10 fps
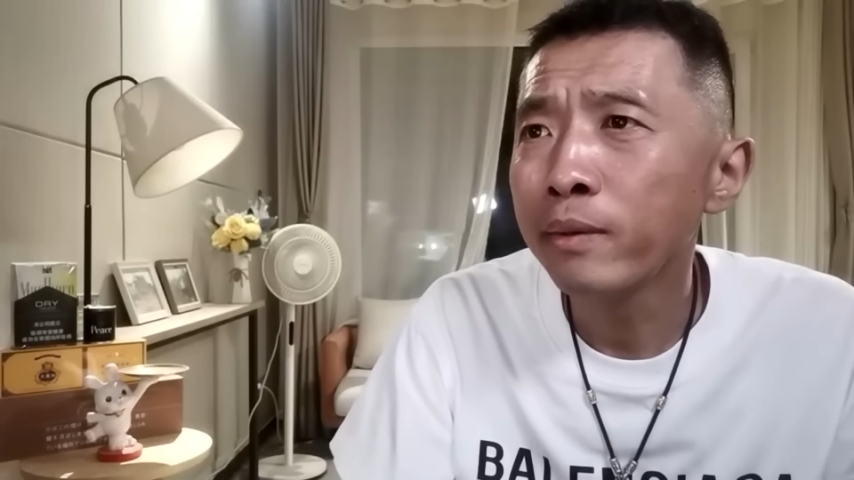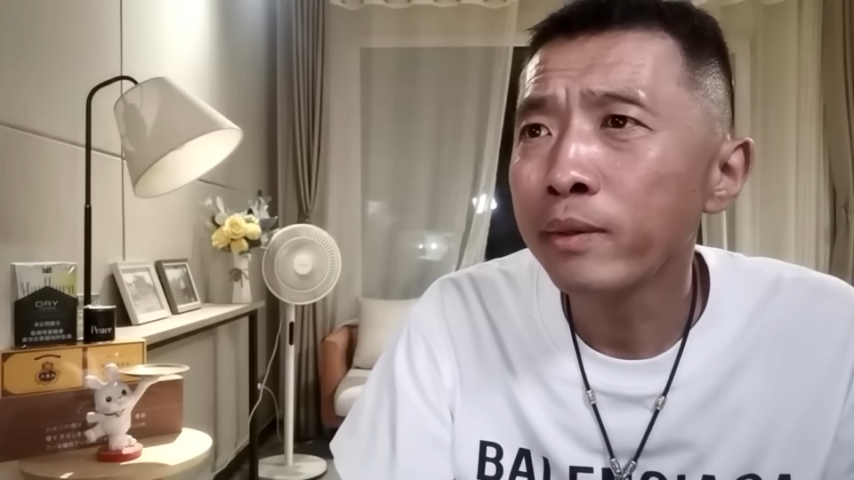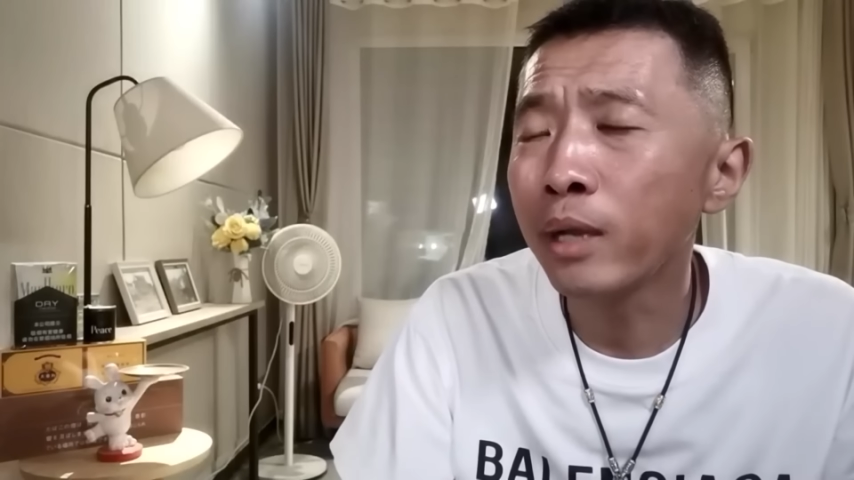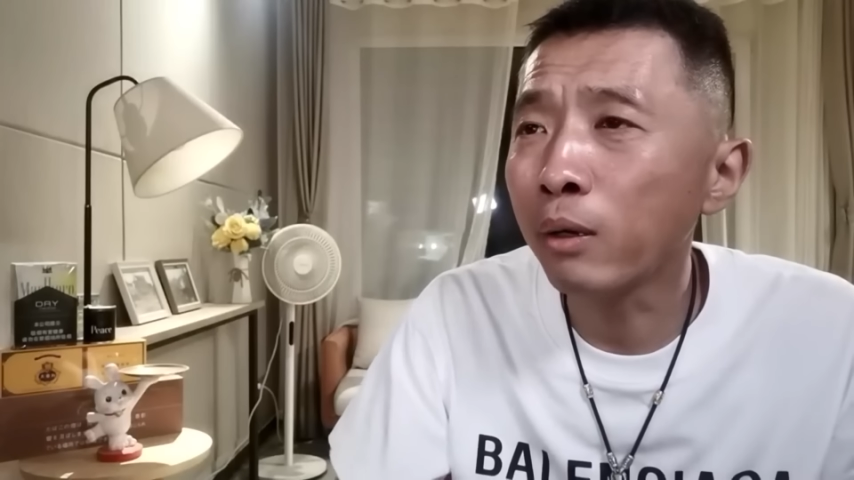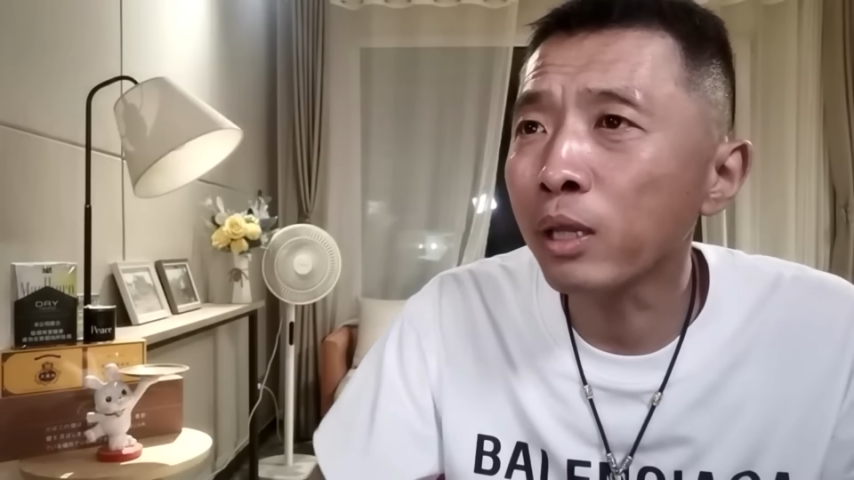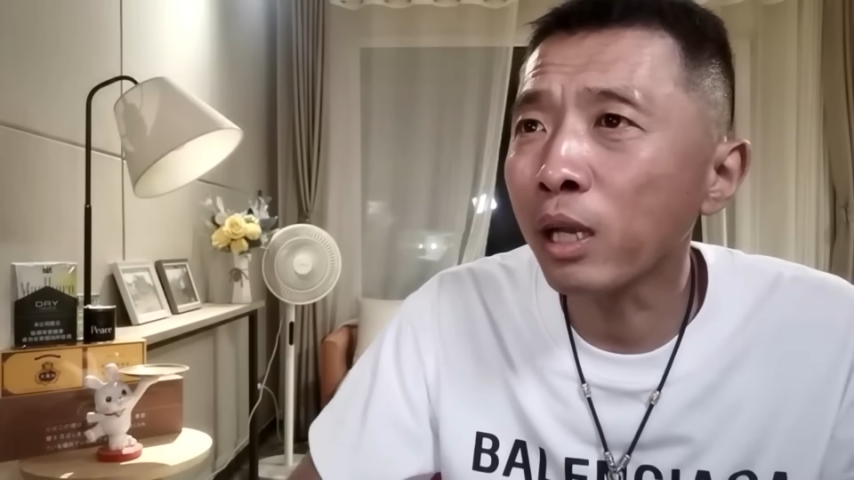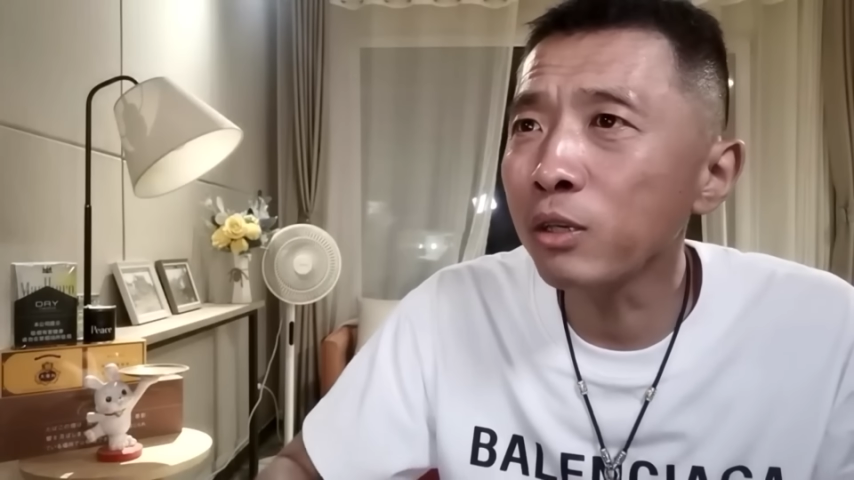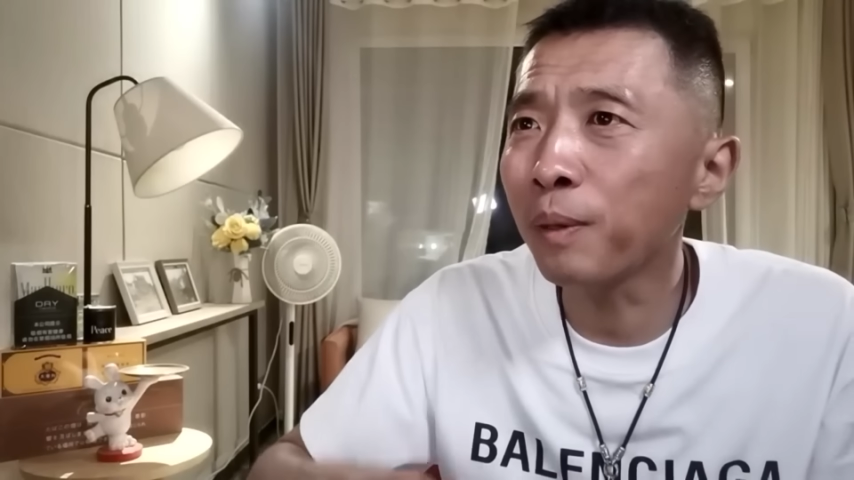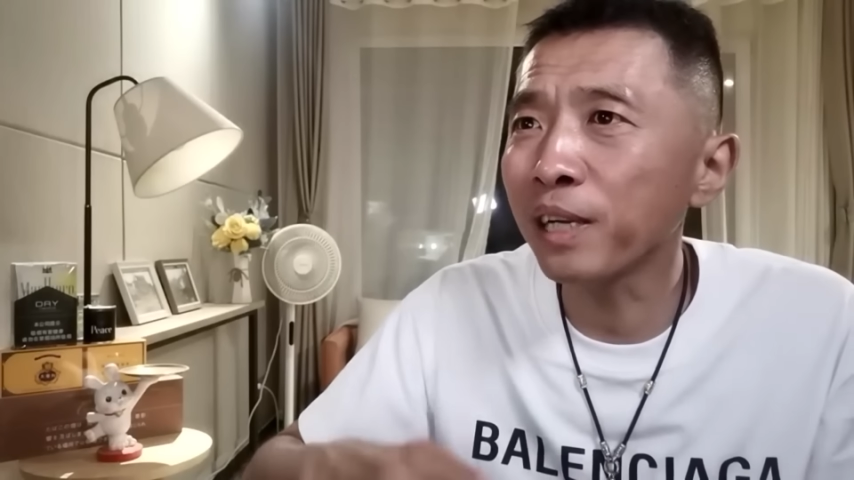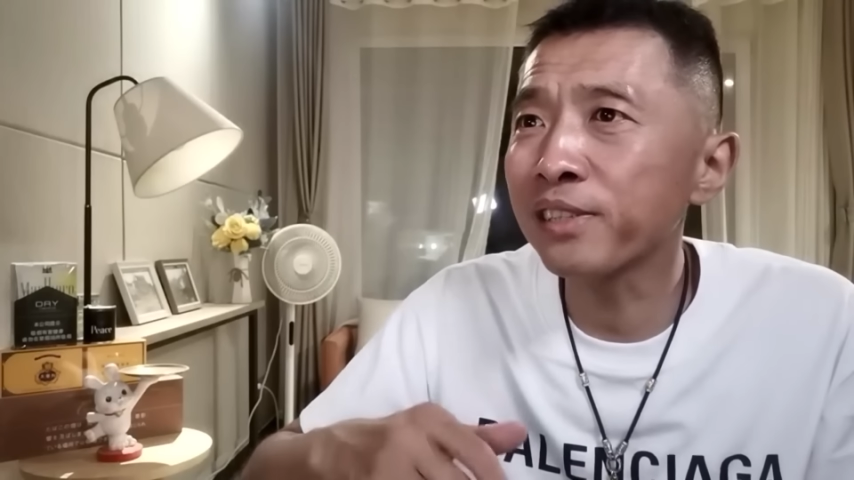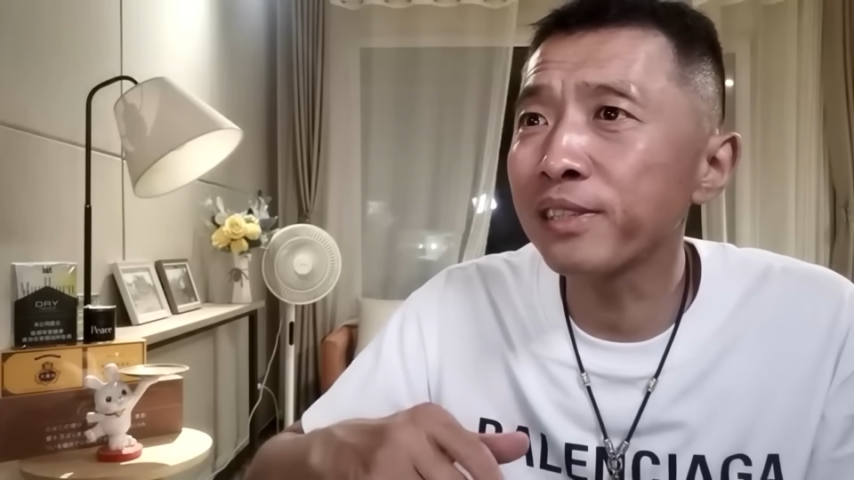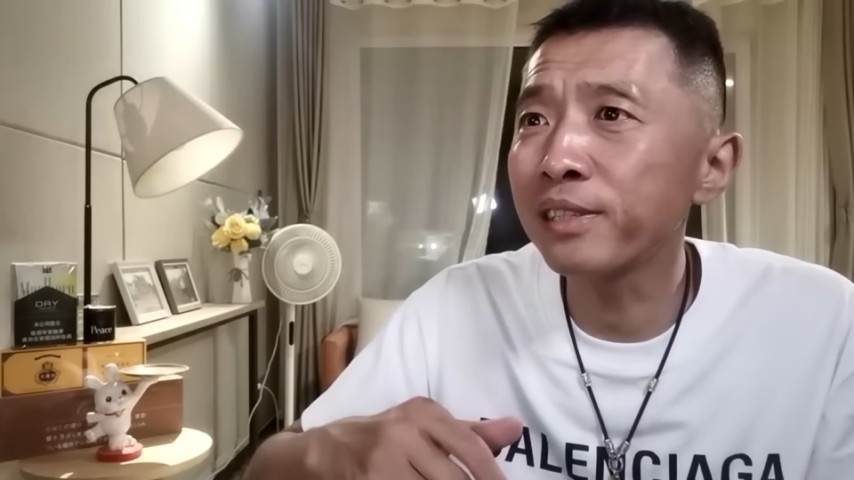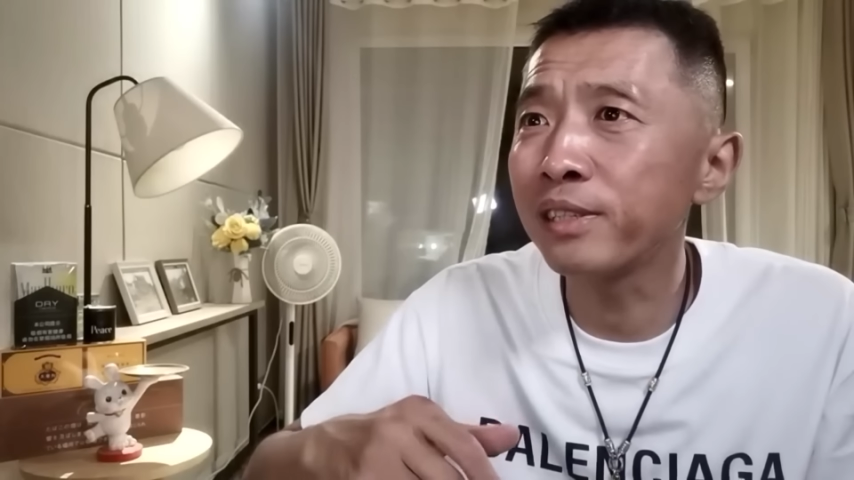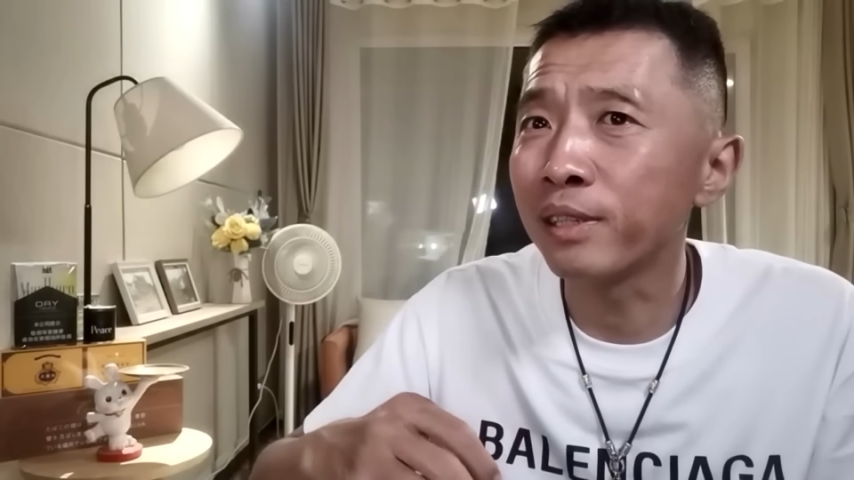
然后他就把自己